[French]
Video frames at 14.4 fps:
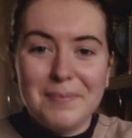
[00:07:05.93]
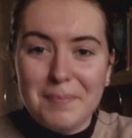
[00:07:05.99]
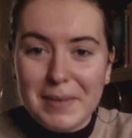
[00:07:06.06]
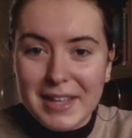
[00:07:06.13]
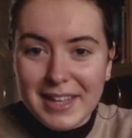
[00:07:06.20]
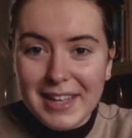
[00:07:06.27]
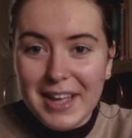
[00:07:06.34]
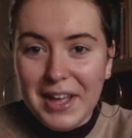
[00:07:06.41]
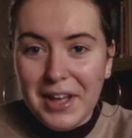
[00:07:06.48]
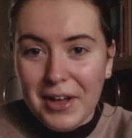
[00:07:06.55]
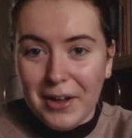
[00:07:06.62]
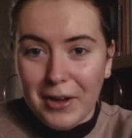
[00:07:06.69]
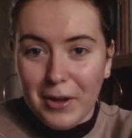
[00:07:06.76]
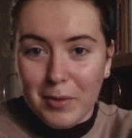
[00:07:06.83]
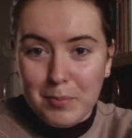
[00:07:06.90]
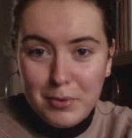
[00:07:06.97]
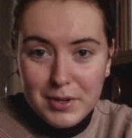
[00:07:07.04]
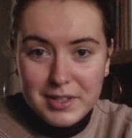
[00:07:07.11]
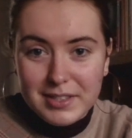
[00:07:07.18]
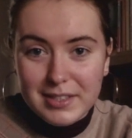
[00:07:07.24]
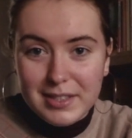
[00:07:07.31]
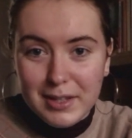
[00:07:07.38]
mais euh,
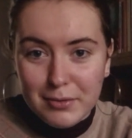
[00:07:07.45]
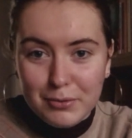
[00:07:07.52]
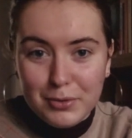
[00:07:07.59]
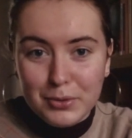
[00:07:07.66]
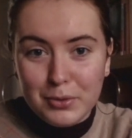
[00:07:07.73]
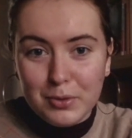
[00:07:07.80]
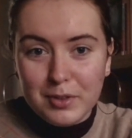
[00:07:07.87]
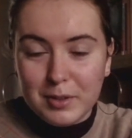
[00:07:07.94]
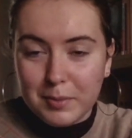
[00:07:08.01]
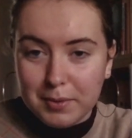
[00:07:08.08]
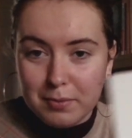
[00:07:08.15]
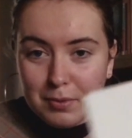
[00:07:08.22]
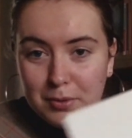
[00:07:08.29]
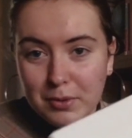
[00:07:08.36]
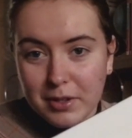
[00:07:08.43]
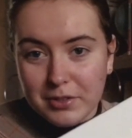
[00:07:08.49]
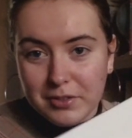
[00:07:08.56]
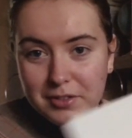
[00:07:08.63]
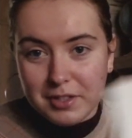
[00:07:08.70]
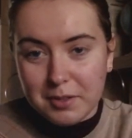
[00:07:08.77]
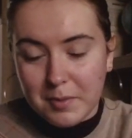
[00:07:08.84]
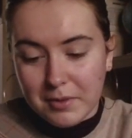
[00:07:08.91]
poésie et photo, si possible photo
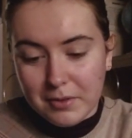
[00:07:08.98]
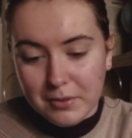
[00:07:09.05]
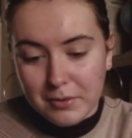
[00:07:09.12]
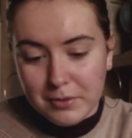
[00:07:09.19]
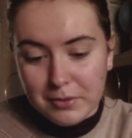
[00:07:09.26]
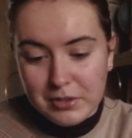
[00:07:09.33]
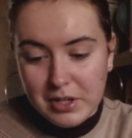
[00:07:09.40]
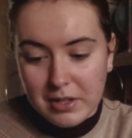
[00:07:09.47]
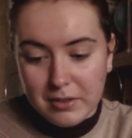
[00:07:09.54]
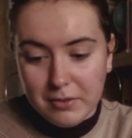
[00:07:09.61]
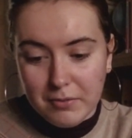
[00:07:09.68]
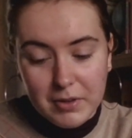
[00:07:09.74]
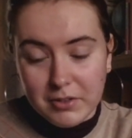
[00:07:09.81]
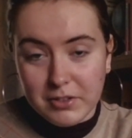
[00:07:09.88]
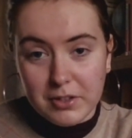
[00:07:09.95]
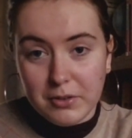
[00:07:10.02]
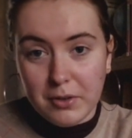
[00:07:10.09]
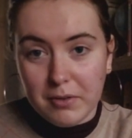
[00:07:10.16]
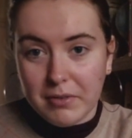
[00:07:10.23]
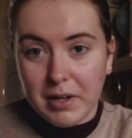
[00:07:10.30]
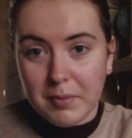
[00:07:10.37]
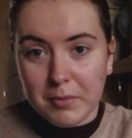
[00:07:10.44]
argentique parce que
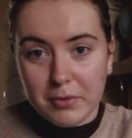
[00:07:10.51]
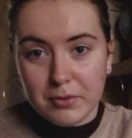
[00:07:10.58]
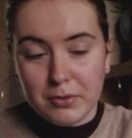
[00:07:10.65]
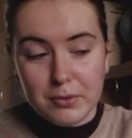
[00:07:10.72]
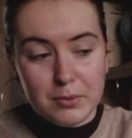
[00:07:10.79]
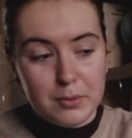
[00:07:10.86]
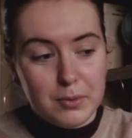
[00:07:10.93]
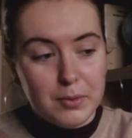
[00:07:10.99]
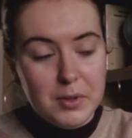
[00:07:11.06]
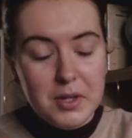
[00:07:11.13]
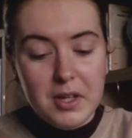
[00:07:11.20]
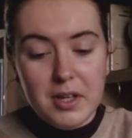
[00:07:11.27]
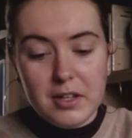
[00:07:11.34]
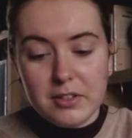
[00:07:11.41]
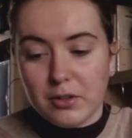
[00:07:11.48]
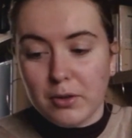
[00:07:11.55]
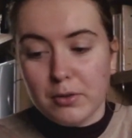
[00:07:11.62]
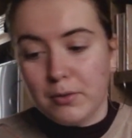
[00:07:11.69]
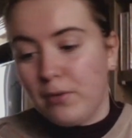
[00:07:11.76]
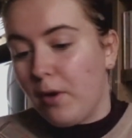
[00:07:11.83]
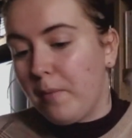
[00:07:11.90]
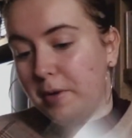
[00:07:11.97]
j'adore vraiment ce, j'adore
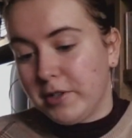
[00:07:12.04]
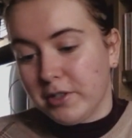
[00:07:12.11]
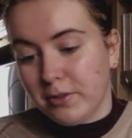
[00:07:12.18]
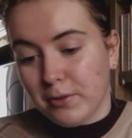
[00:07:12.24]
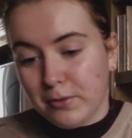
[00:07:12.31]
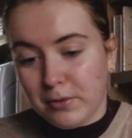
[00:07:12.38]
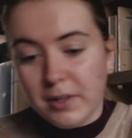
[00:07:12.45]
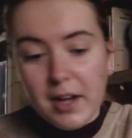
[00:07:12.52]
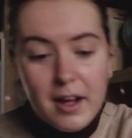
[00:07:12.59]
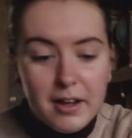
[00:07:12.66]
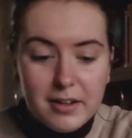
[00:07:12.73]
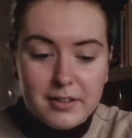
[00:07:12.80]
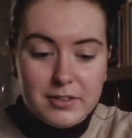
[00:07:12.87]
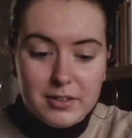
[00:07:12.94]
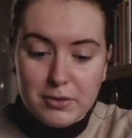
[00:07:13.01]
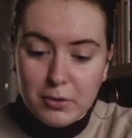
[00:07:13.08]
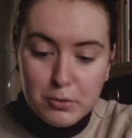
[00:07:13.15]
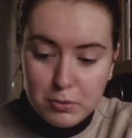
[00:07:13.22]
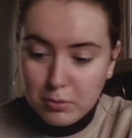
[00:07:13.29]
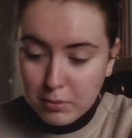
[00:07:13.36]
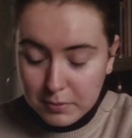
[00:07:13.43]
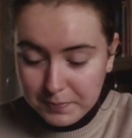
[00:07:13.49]
ce format, j'adore ce grain, j'adore
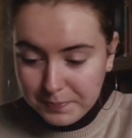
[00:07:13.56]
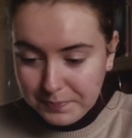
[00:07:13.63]
tout.